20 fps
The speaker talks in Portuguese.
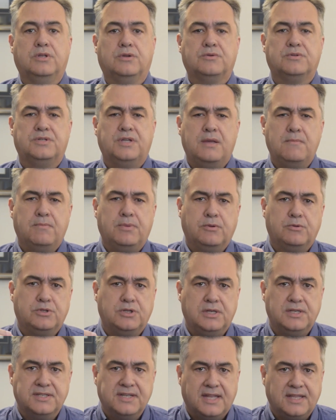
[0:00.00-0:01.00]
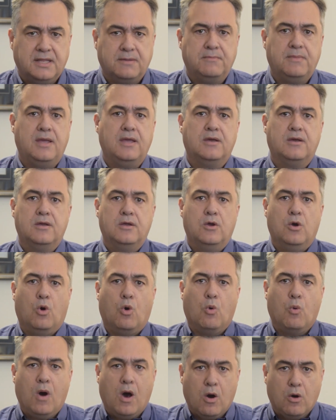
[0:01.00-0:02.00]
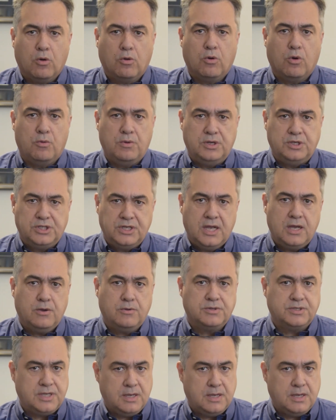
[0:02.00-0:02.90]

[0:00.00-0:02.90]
Então, sempre utilizar também o álcool em gel,